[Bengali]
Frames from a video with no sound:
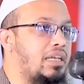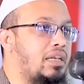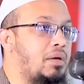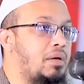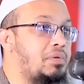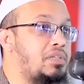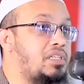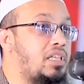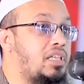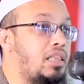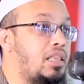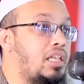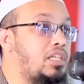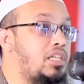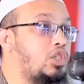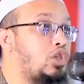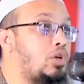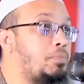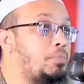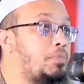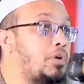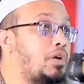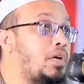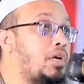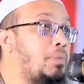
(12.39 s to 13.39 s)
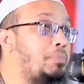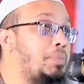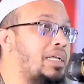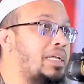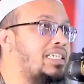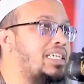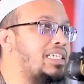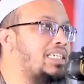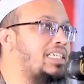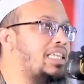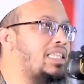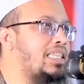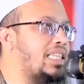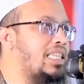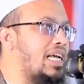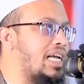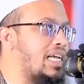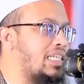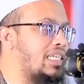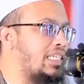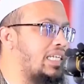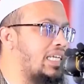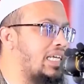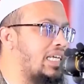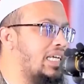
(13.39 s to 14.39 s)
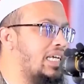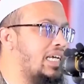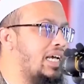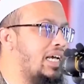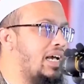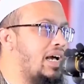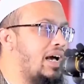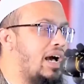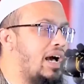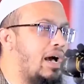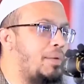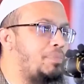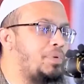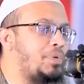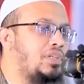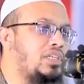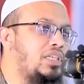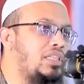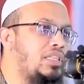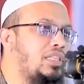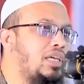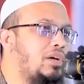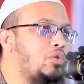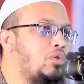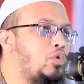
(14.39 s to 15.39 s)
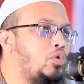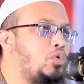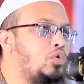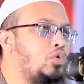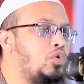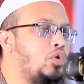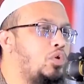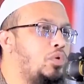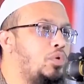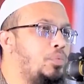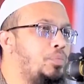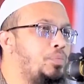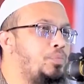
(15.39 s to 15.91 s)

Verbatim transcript: নবী সাল্লাহ সম্পর্কে বাজে চিন্তা আসে আপনি চিন্তা করুন তো